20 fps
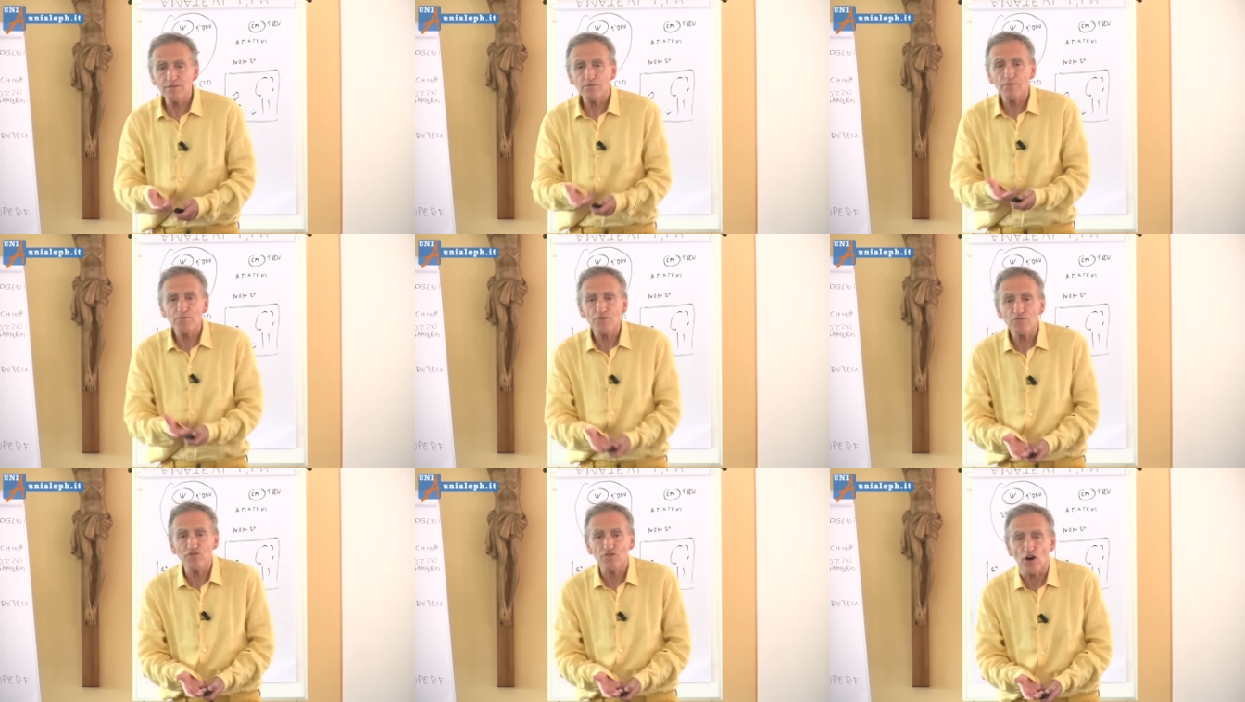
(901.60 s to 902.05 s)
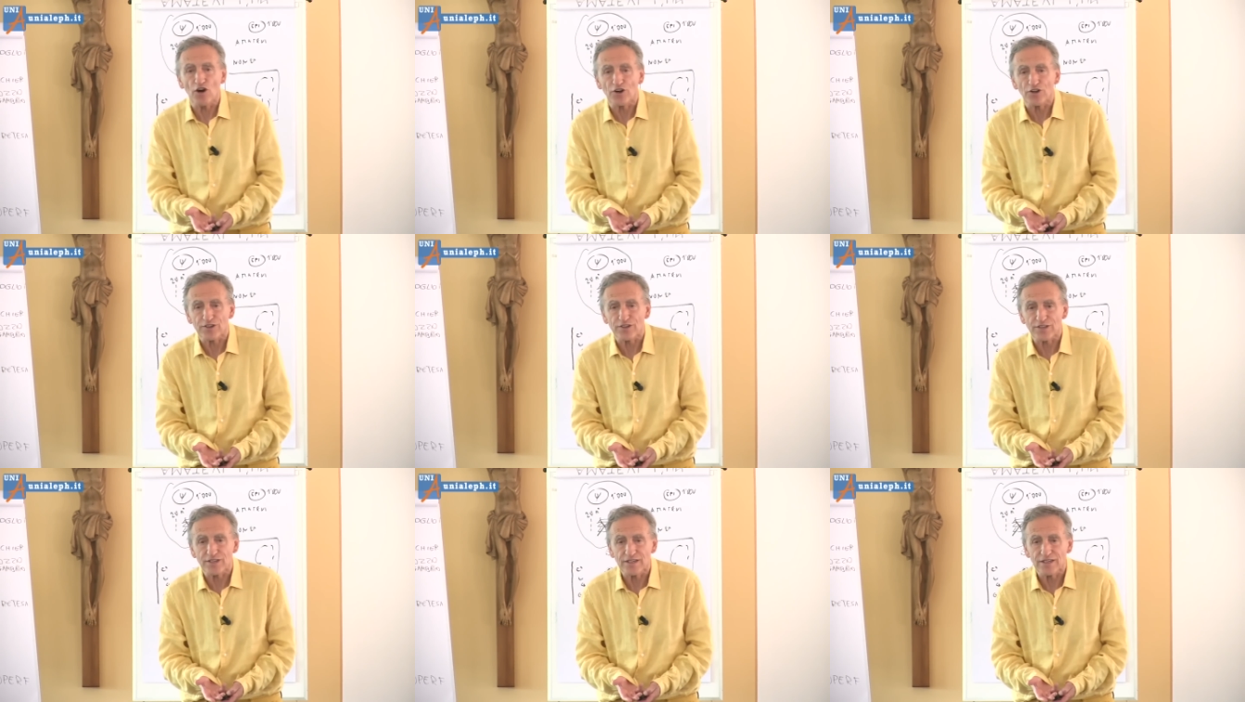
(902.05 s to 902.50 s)
più
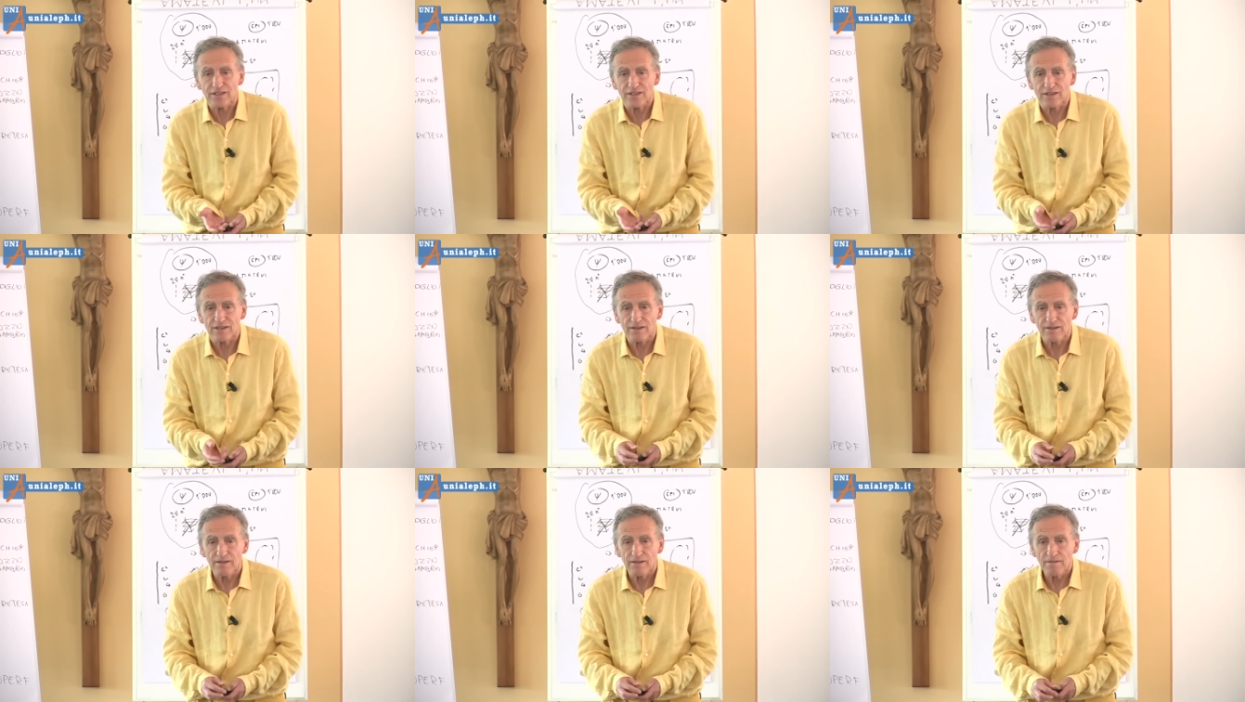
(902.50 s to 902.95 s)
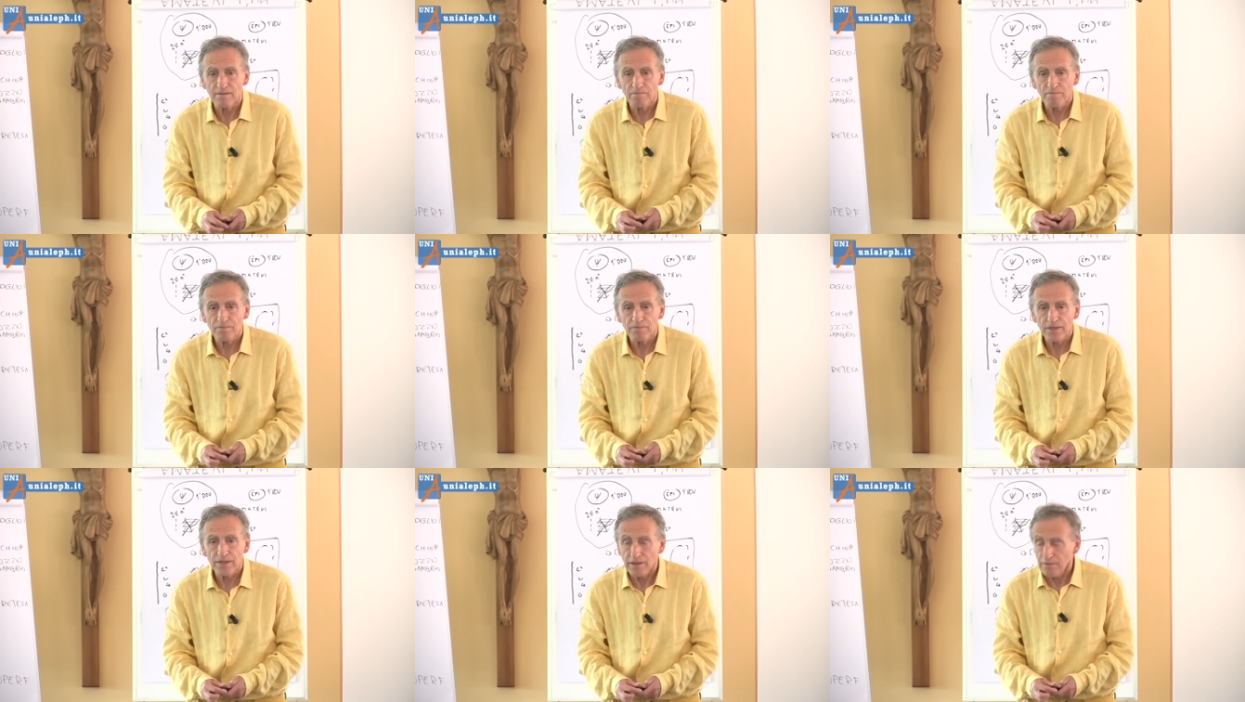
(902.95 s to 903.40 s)
forti
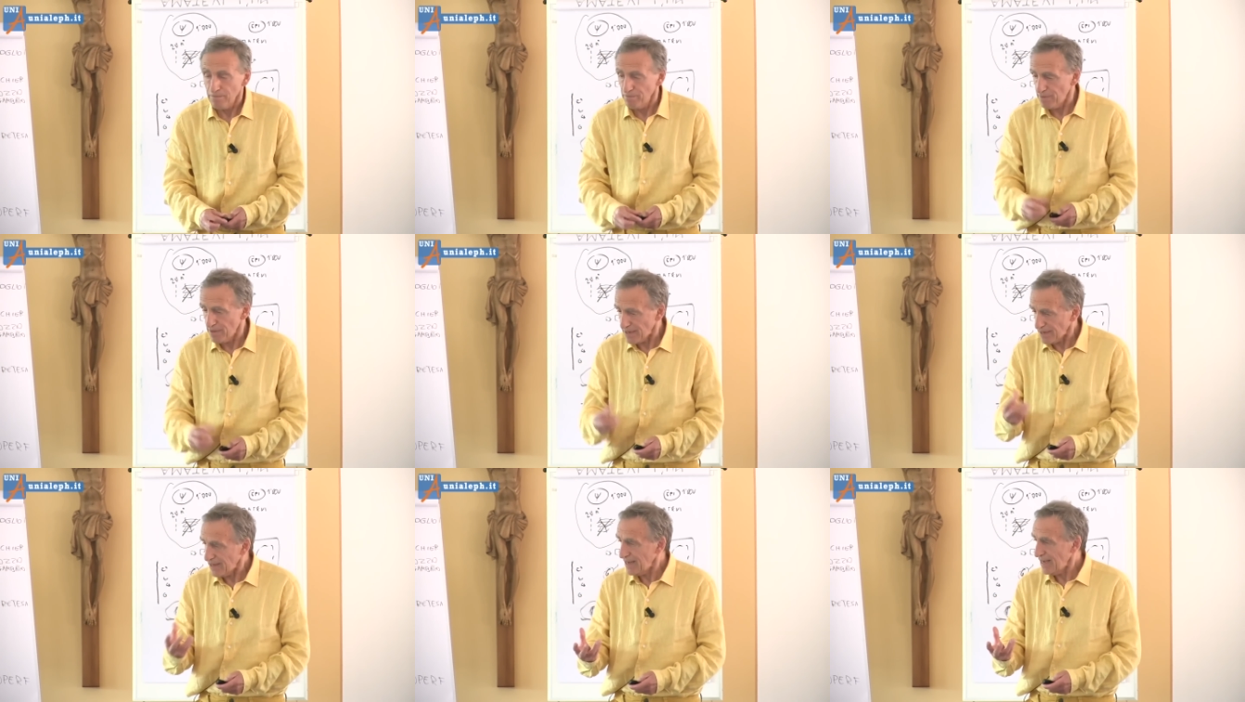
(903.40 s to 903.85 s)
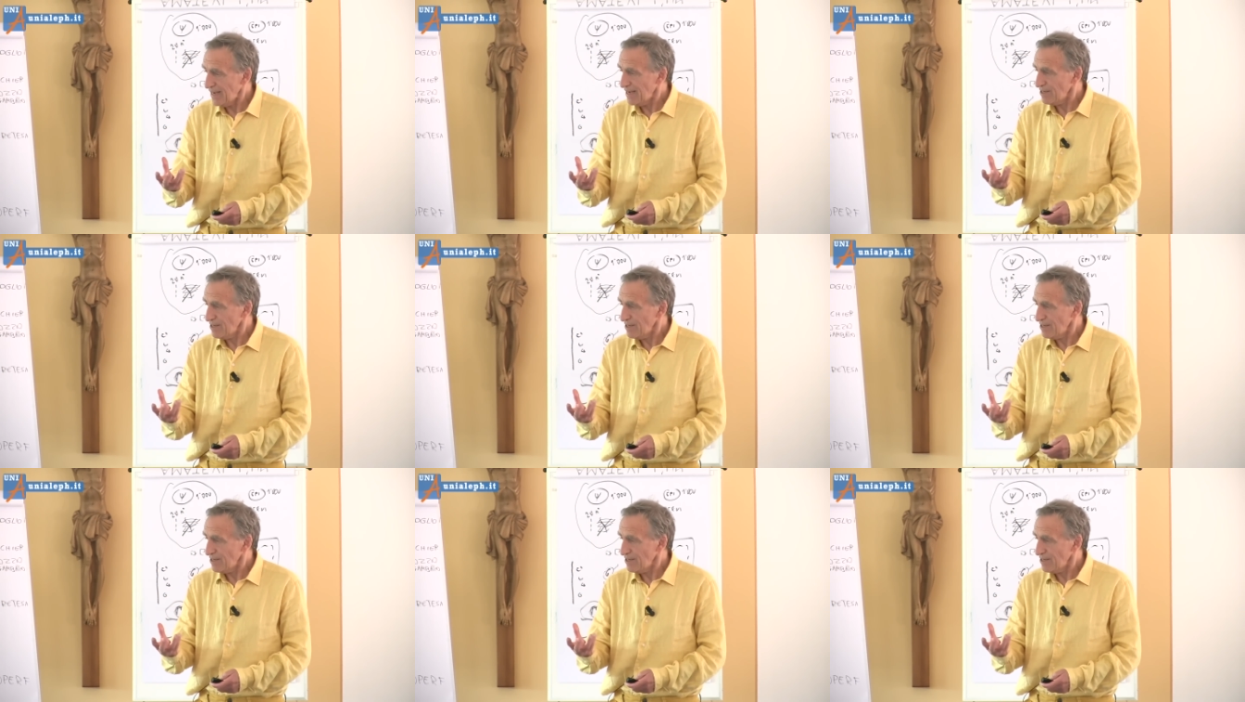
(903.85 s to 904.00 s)
perché